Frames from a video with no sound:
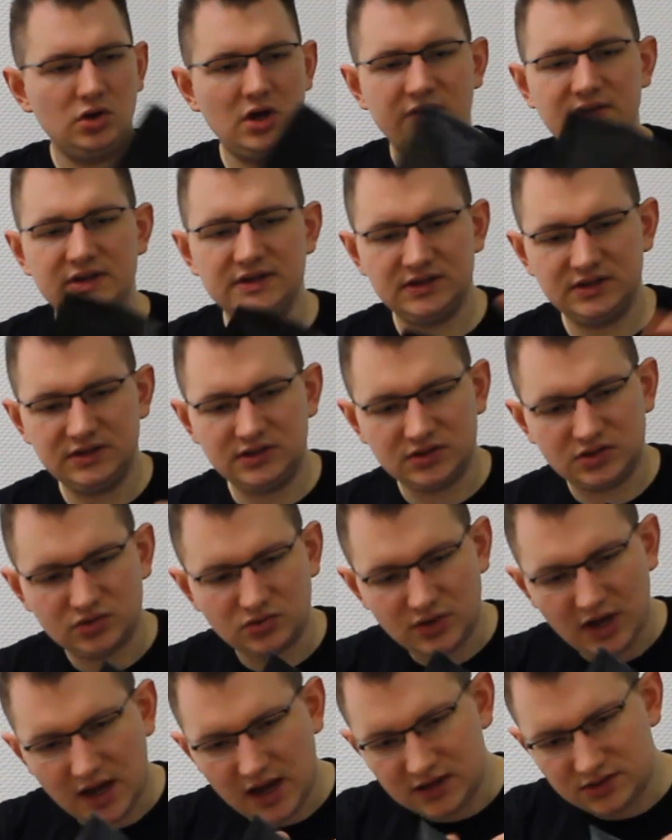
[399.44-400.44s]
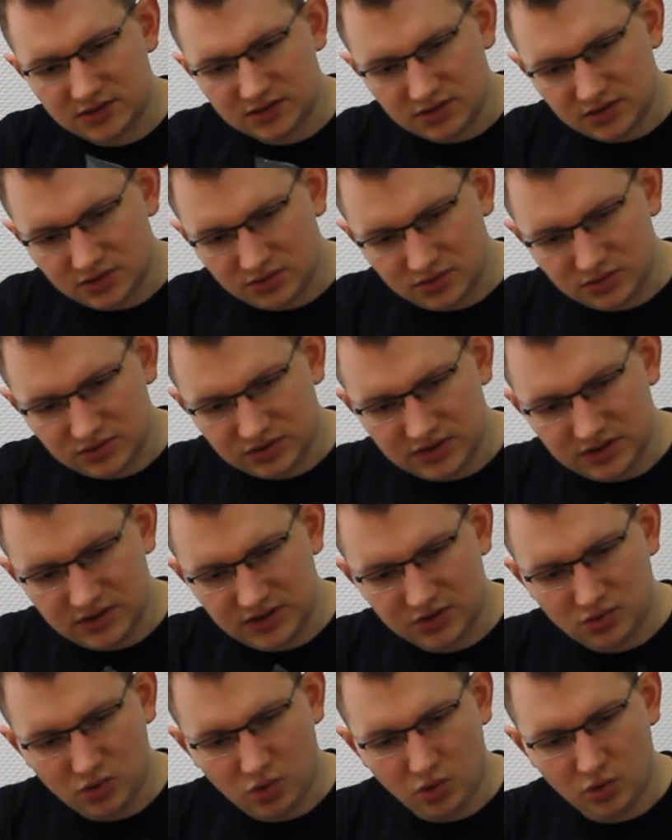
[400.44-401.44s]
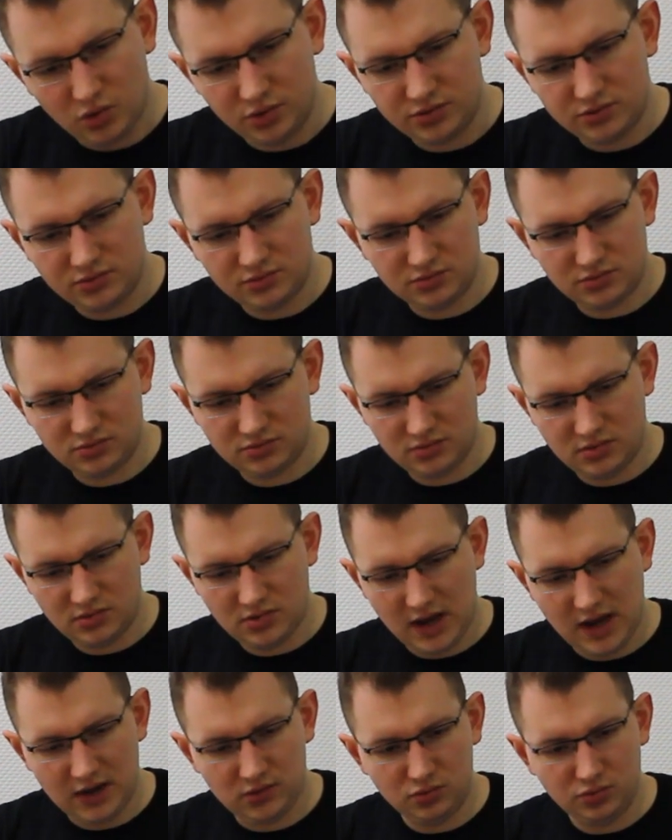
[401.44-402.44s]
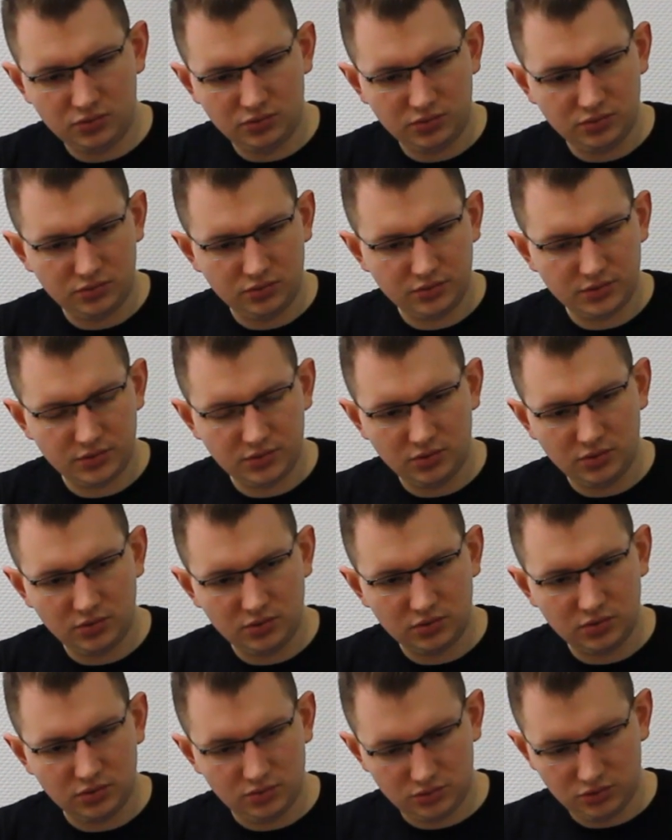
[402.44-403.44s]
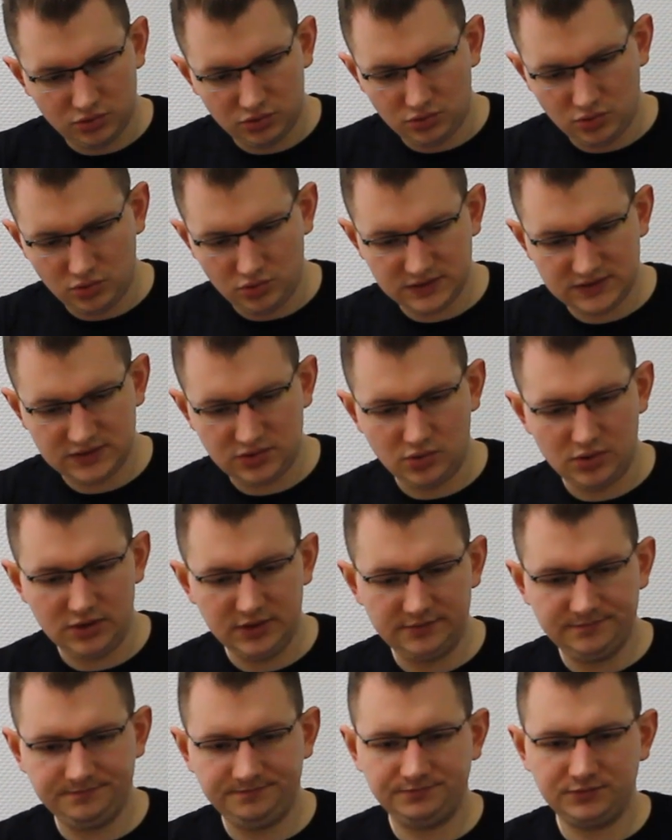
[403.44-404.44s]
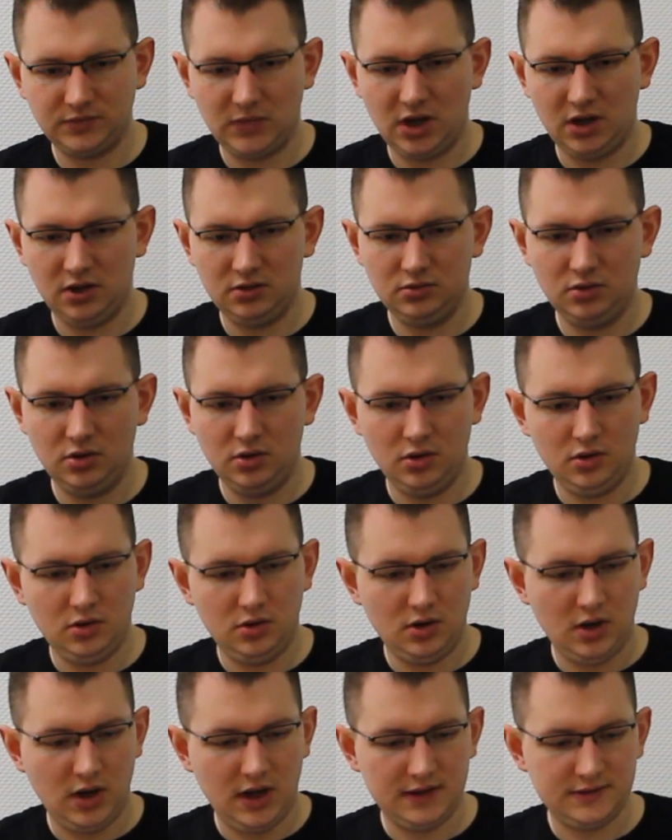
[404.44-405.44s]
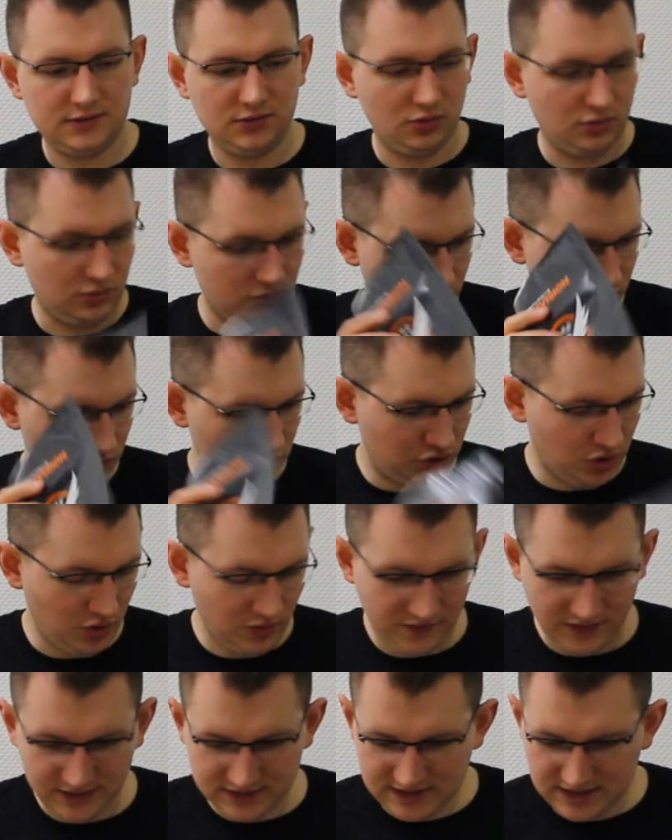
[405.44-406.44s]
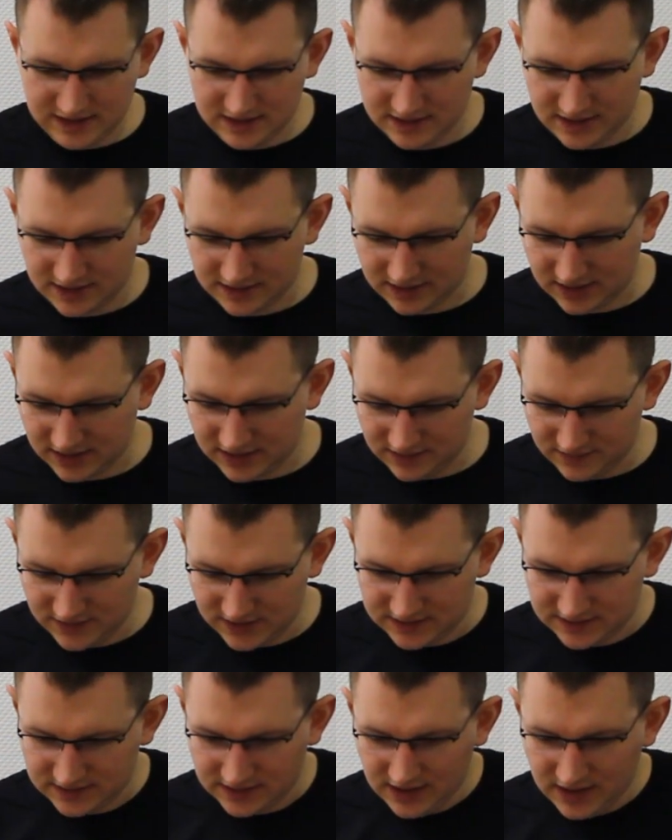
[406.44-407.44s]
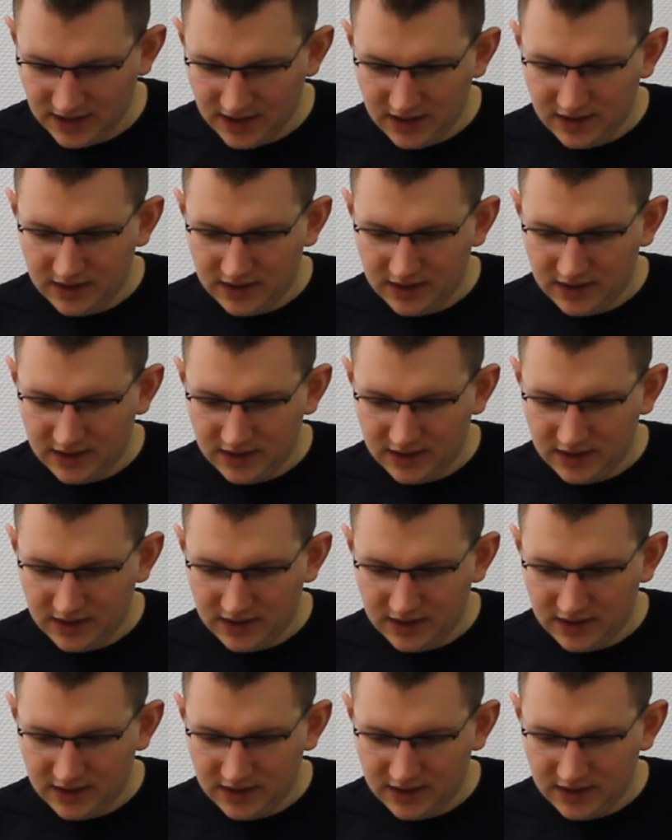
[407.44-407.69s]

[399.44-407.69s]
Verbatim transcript: ja, was ist das? So eine Art äh, Silikon-Alu-Gedönshülle. Ja. Also schön versiegelt da drin gewesen.